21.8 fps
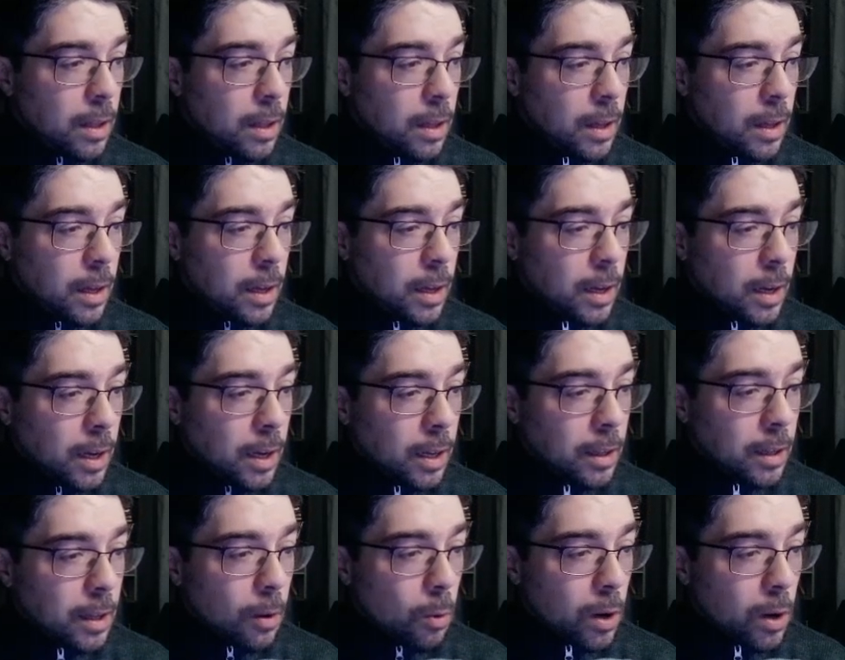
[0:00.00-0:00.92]

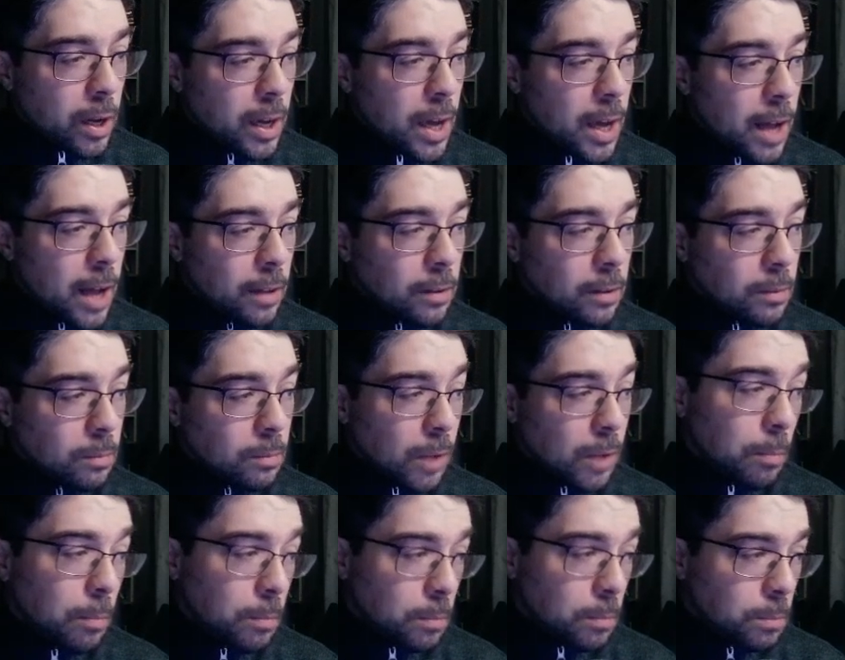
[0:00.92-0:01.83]
eh, da qualche anno,
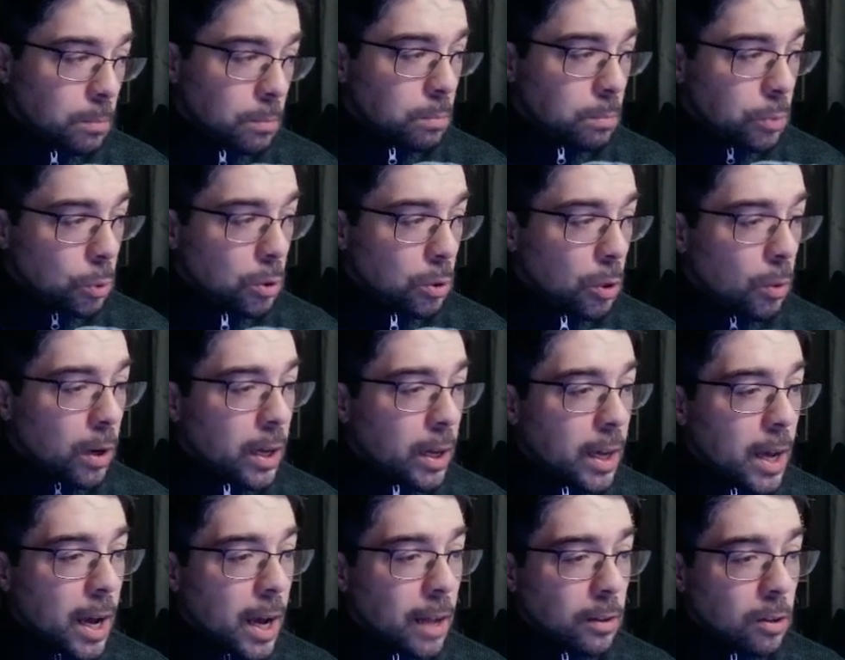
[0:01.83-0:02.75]
da più di
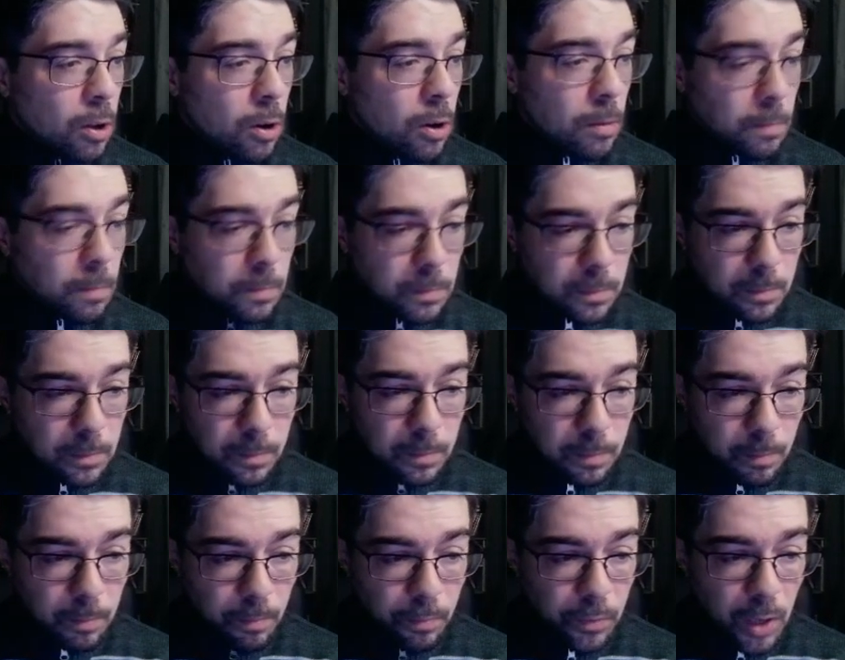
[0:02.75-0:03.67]
qualche anno.
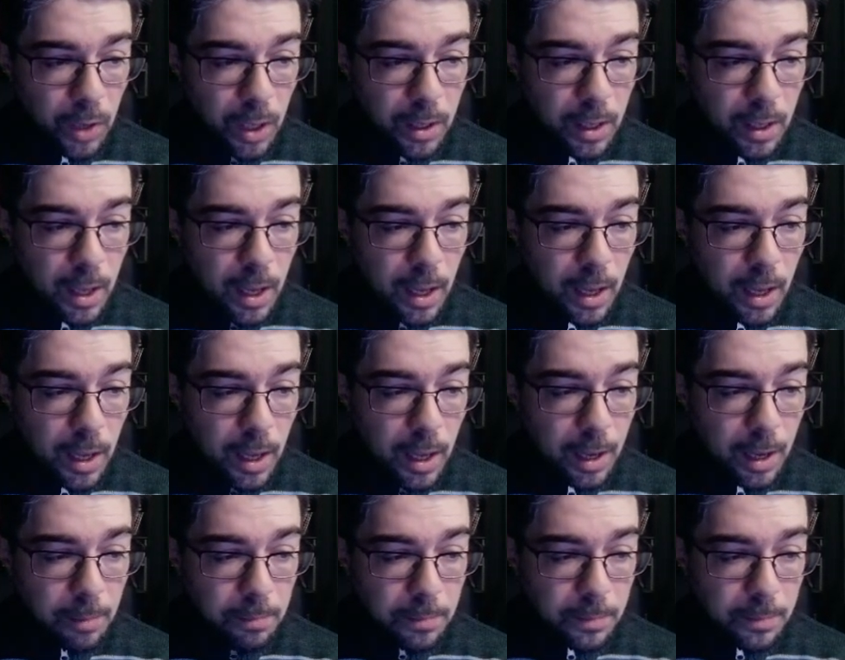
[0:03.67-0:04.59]

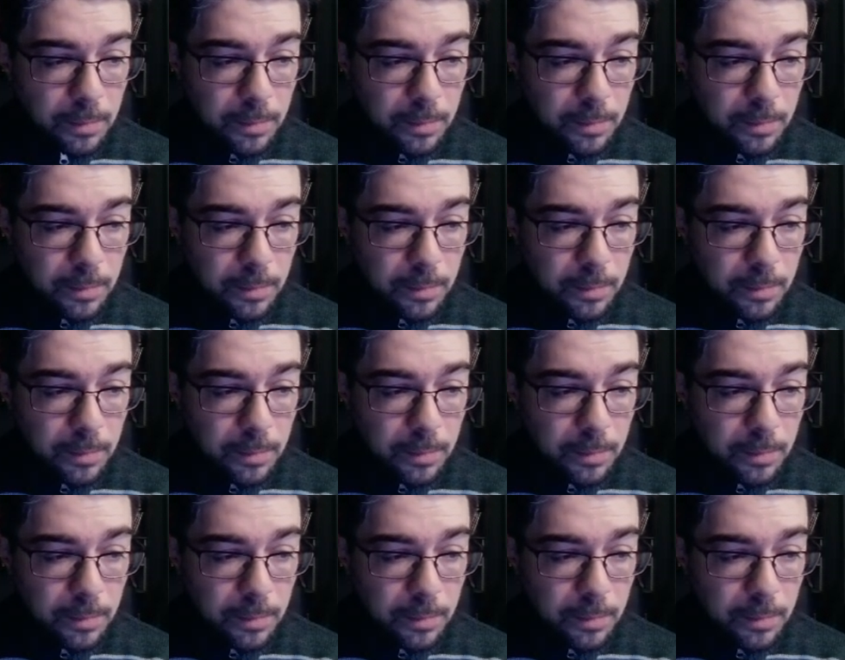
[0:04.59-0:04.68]
Viene...